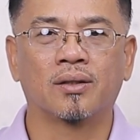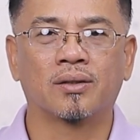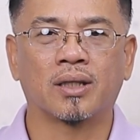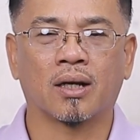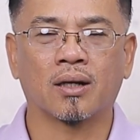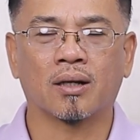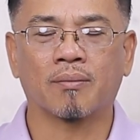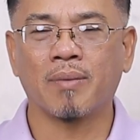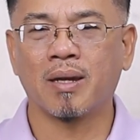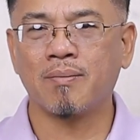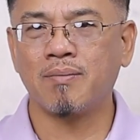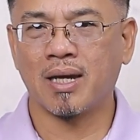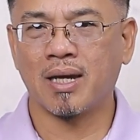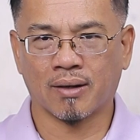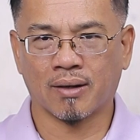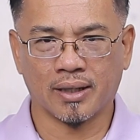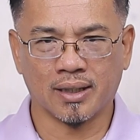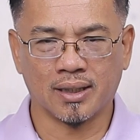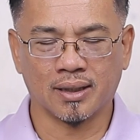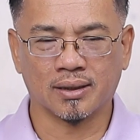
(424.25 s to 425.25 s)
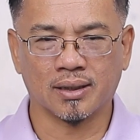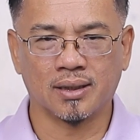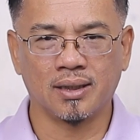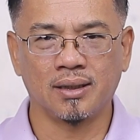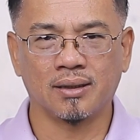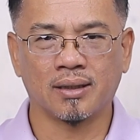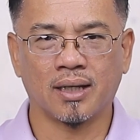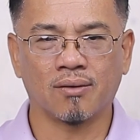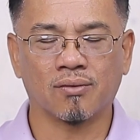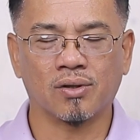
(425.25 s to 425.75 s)
แต่ไม่อะไรเกิด
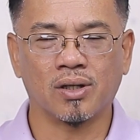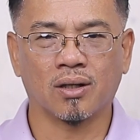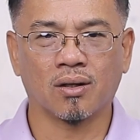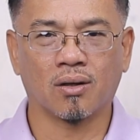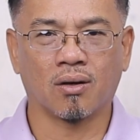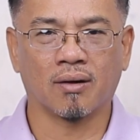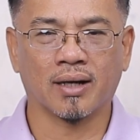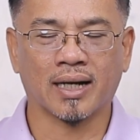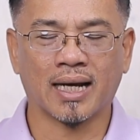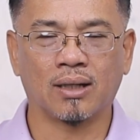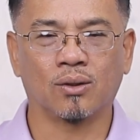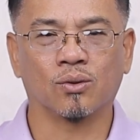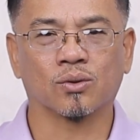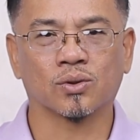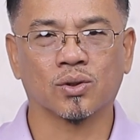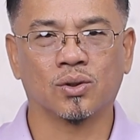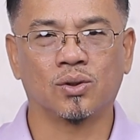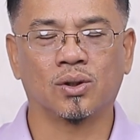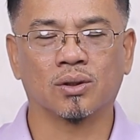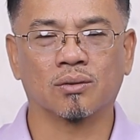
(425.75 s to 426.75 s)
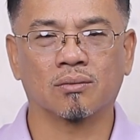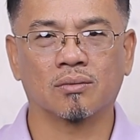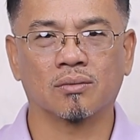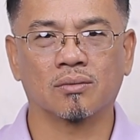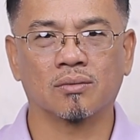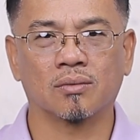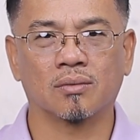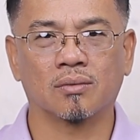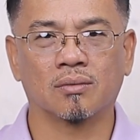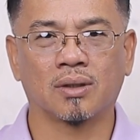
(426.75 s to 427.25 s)
ขึ้นในเรื่องของการลงโทษ
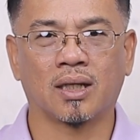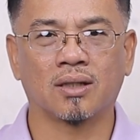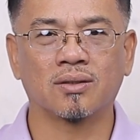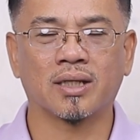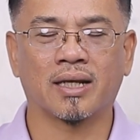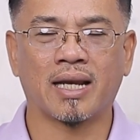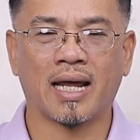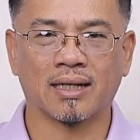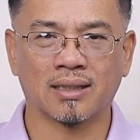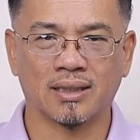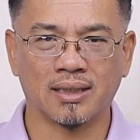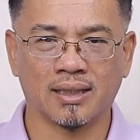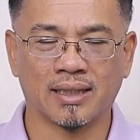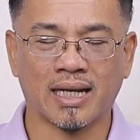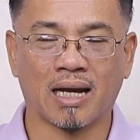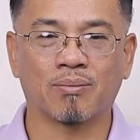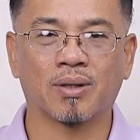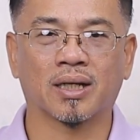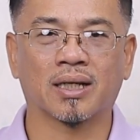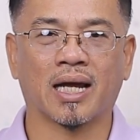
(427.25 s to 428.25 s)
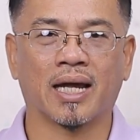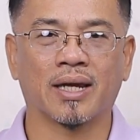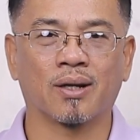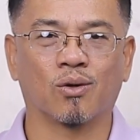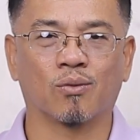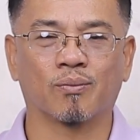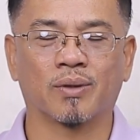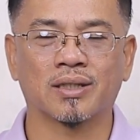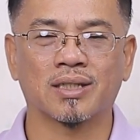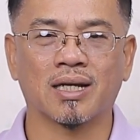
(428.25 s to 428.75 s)
นั้นแสดงถึงน้ำพระทัย
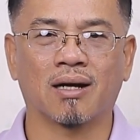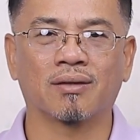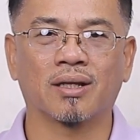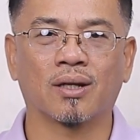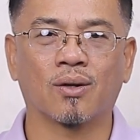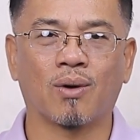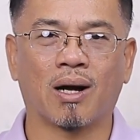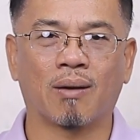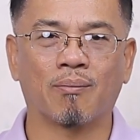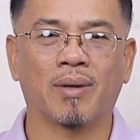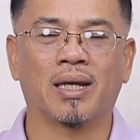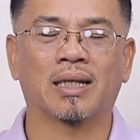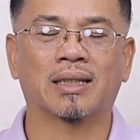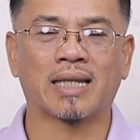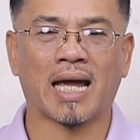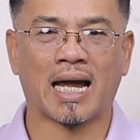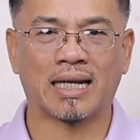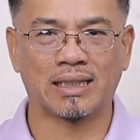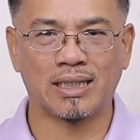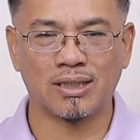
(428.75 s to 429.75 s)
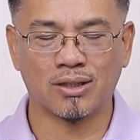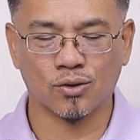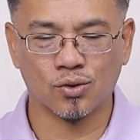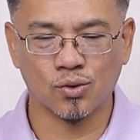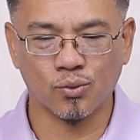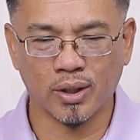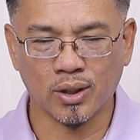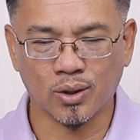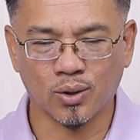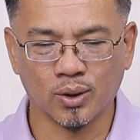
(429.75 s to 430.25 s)
ของพระเจ้าในความเมตตาที่จะ
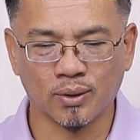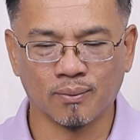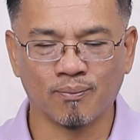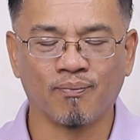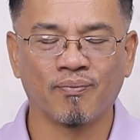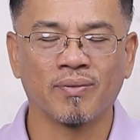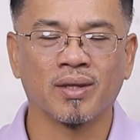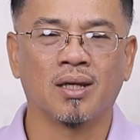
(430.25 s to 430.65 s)
ช่วยคน